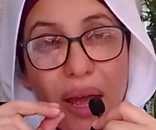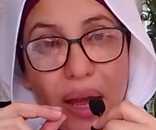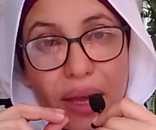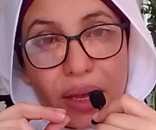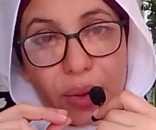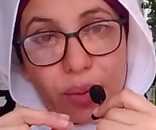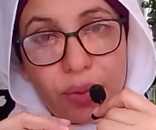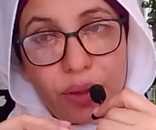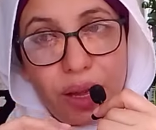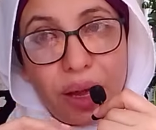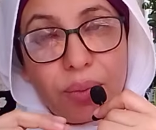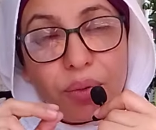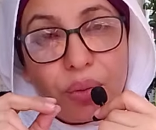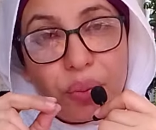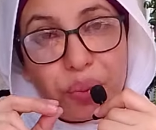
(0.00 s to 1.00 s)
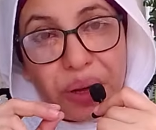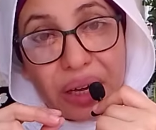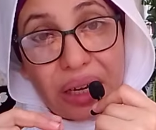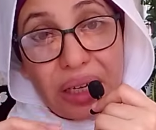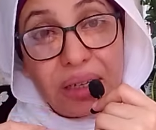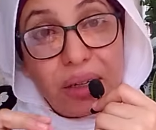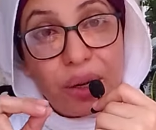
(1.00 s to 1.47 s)
هيبدا من
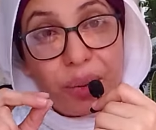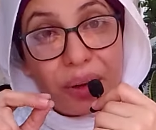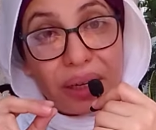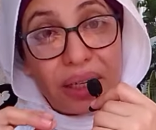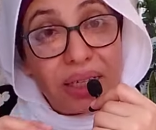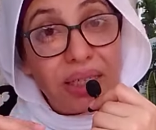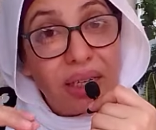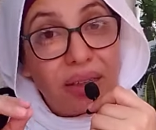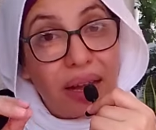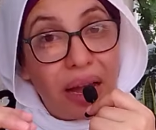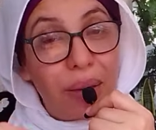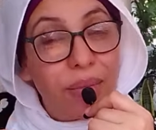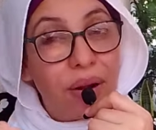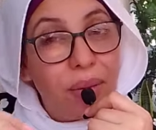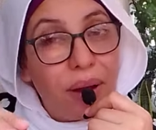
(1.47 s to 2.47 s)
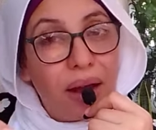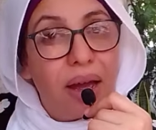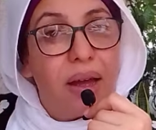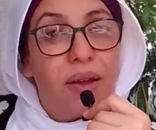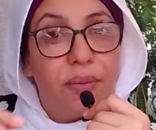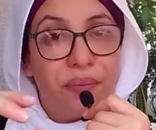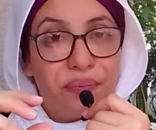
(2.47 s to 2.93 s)
بعيد لبعيد يتعامل
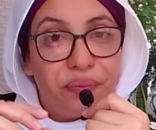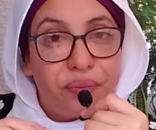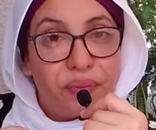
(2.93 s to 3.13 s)
معاها